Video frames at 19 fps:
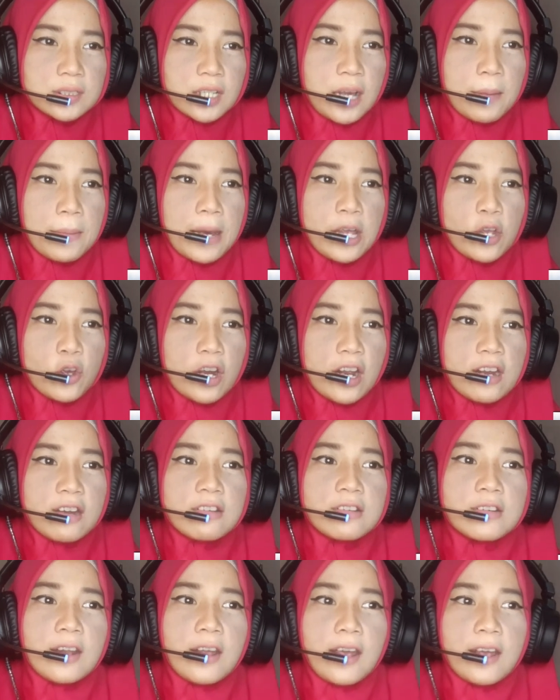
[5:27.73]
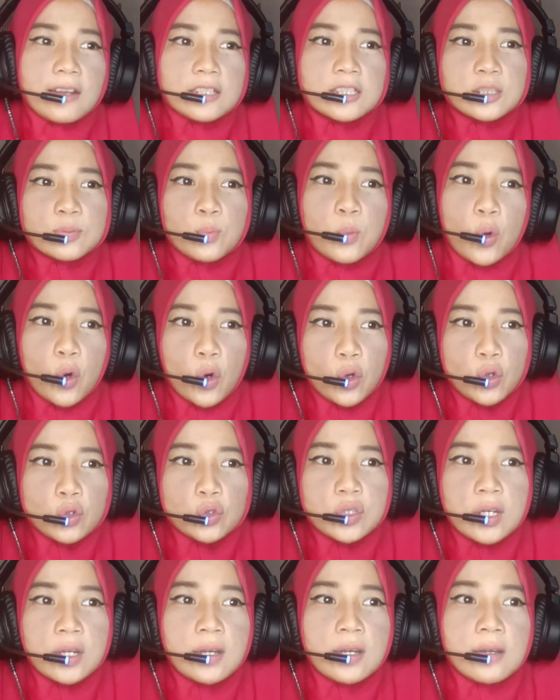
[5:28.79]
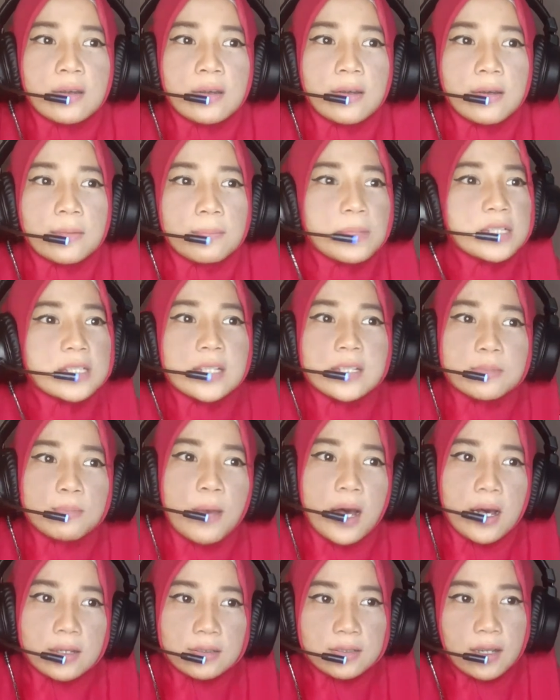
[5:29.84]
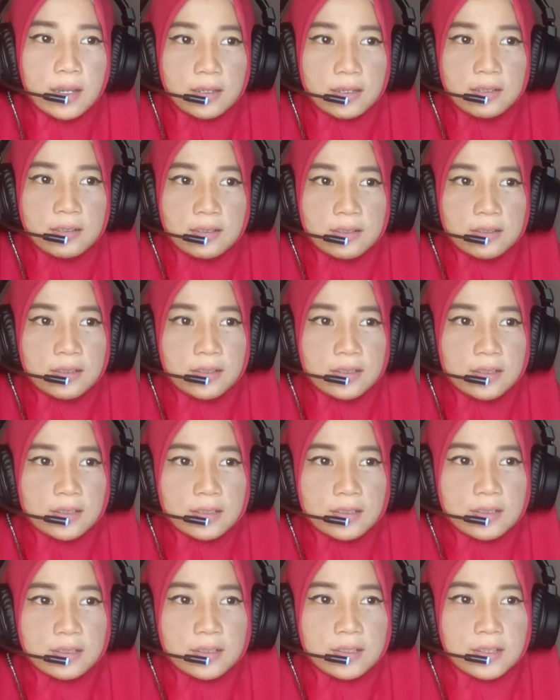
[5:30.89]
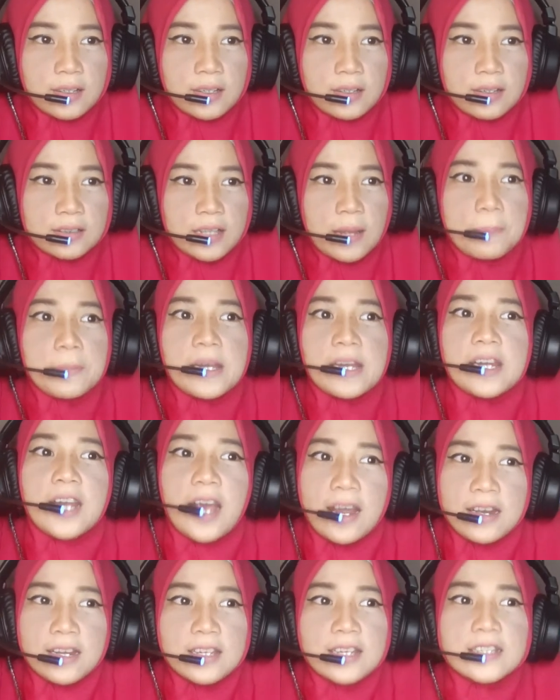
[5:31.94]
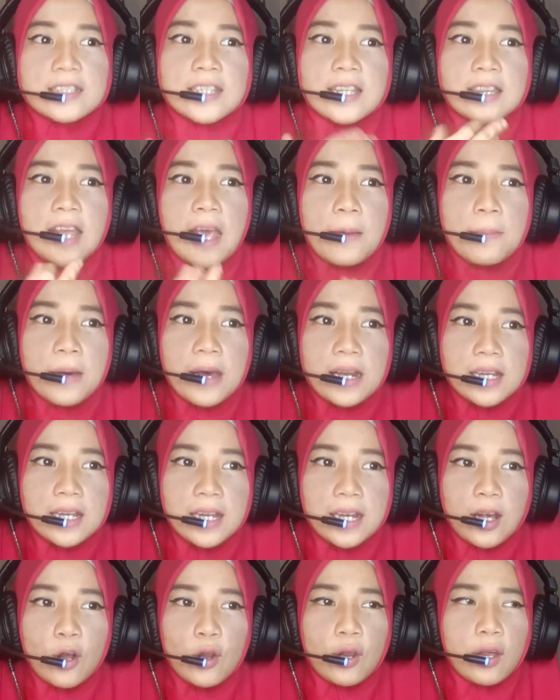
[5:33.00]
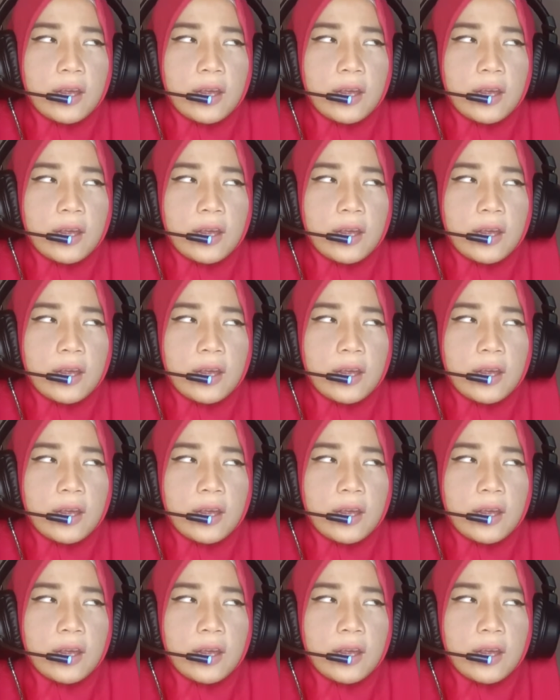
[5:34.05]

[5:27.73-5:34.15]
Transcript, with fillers: Kemayoran Expo persis banget kayak gini. Tapi ini adanya setiap hari kalau